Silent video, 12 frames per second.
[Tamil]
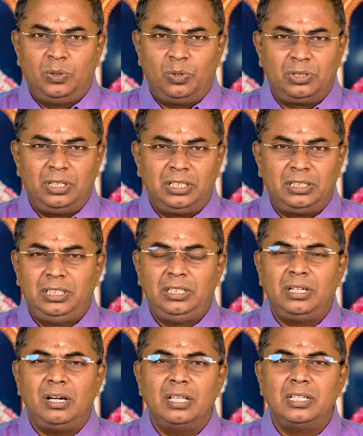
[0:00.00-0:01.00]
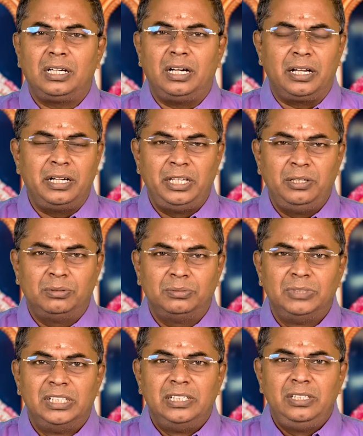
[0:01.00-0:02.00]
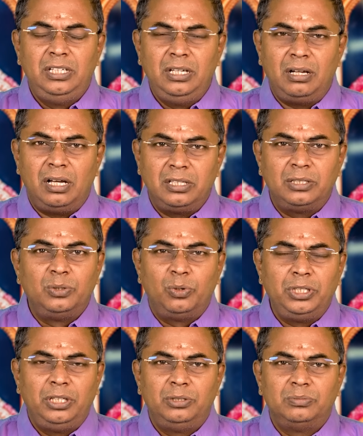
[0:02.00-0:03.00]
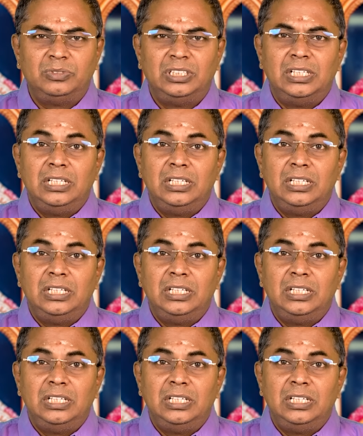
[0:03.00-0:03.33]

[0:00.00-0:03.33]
ஒருத்தருக்கு தீராத கடனையோ தீராத நோயையும்